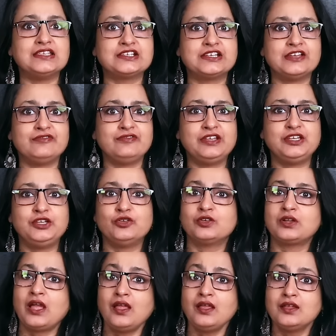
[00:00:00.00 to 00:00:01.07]
আজকের
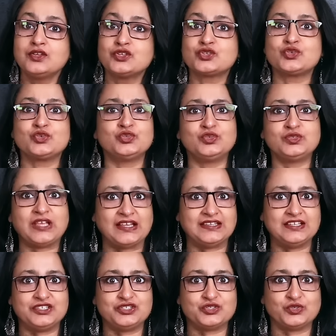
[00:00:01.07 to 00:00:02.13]
ভিডিওটা শুধু তাদের